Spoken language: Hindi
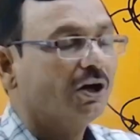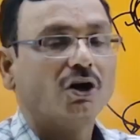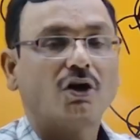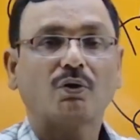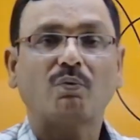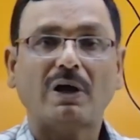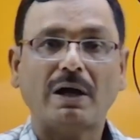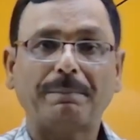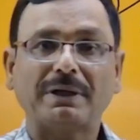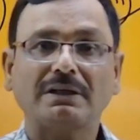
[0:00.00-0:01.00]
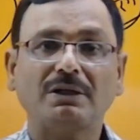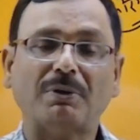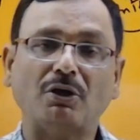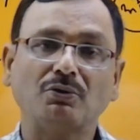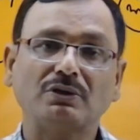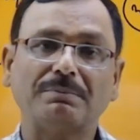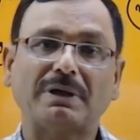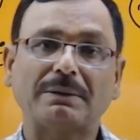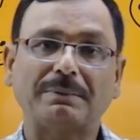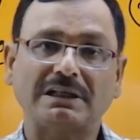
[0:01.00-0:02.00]
और वहाँ पर हिमायू के
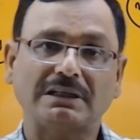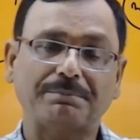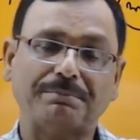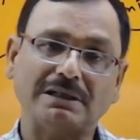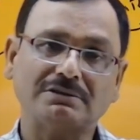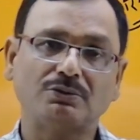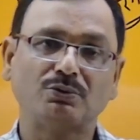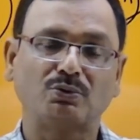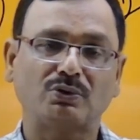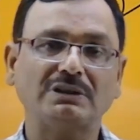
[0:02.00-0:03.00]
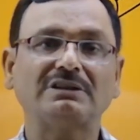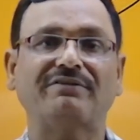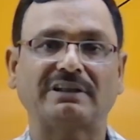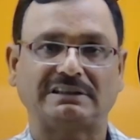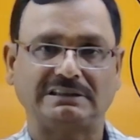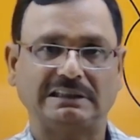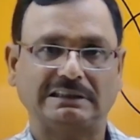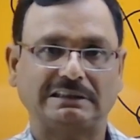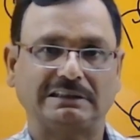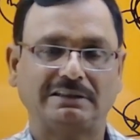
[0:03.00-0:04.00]
मकबरे के पास दोनों का दफन किया
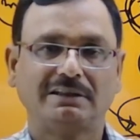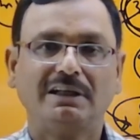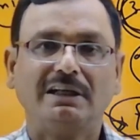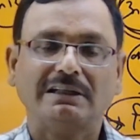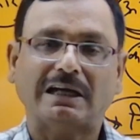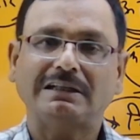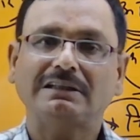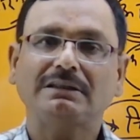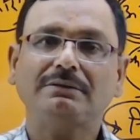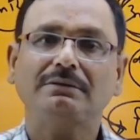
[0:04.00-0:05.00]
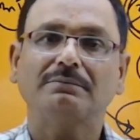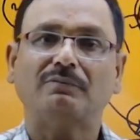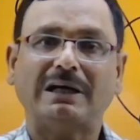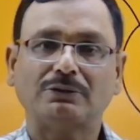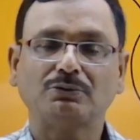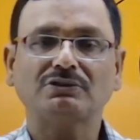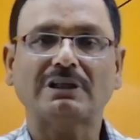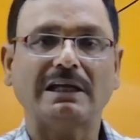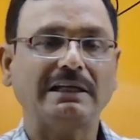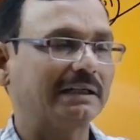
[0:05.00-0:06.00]
जाता यानी कि बहादुर
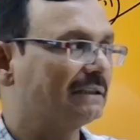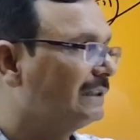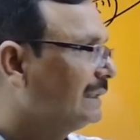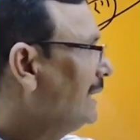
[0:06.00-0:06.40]
शाह अगर देखा